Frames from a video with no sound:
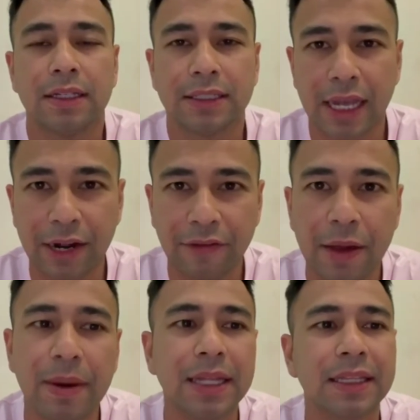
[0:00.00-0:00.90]
Saya Raffi
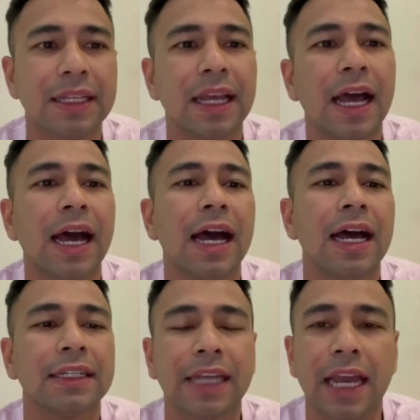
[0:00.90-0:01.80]
Ahmad,
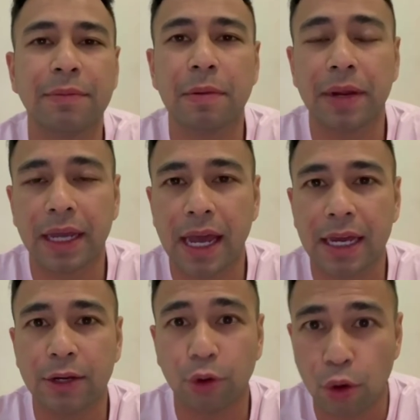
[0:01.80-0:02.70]
uh, saya ingin
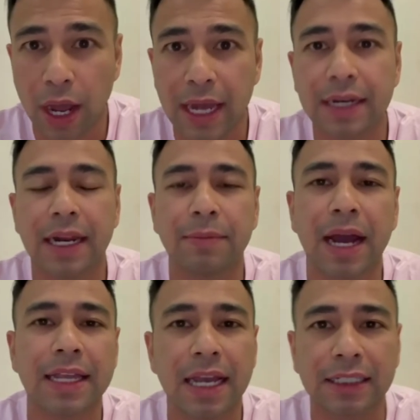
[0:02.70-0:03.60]
memberikan dukungan dan
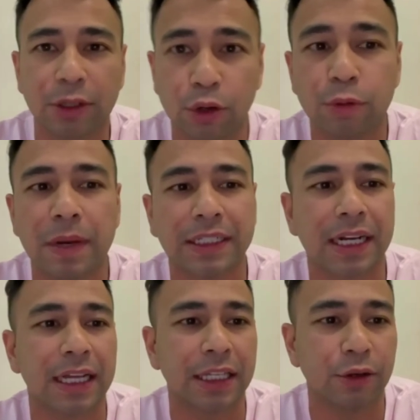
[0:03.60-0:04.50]
mengajak seluruh
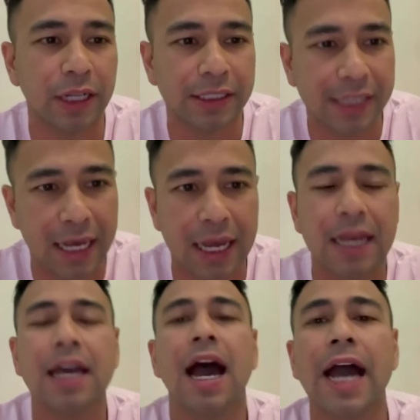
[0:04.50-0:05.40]
masyarakat Indonesia,
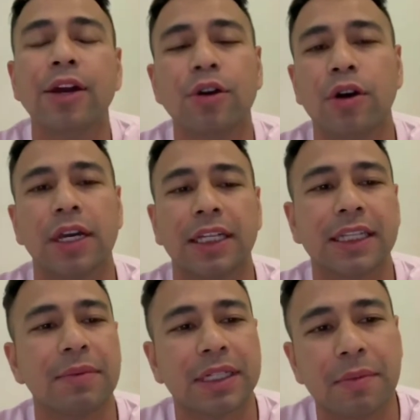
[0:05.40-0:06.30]
ayo kita
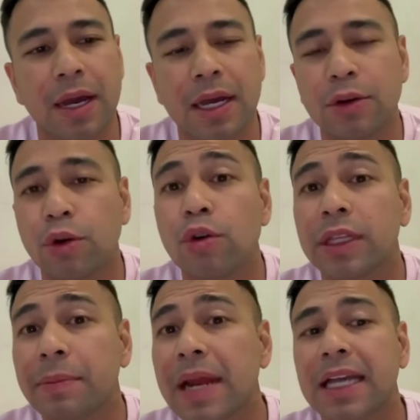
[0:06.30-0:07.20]
sama-sama dukung
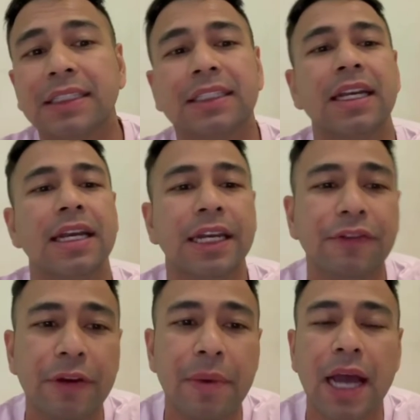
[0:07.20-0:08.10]
timnas
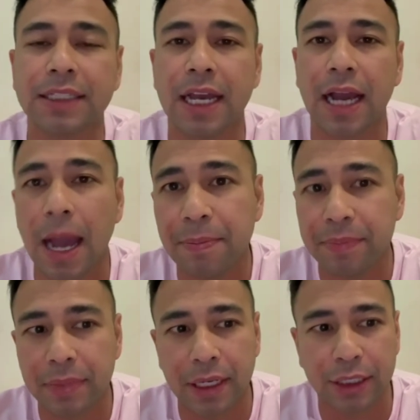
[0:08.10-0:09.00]
di FIBA Asia
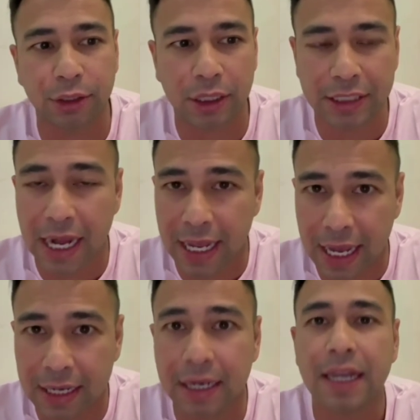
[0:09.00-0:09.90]
Cup di Istora
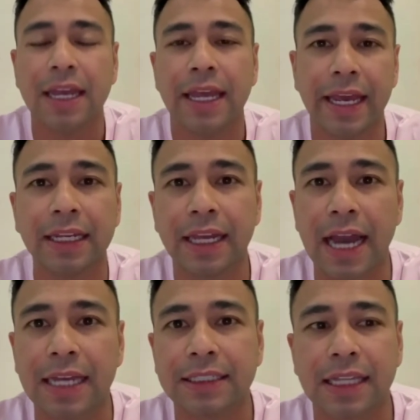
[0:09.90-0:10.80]
Senayan. Ingat ya
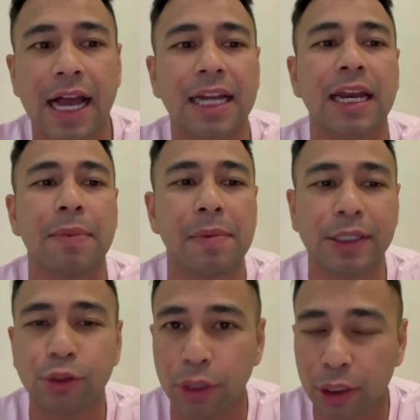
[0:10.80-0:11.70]
guys, tanggal 18
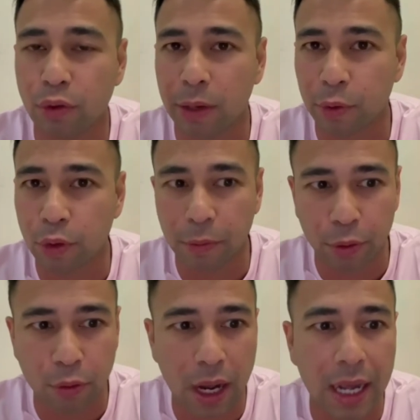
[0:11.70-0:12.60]
Juli 2022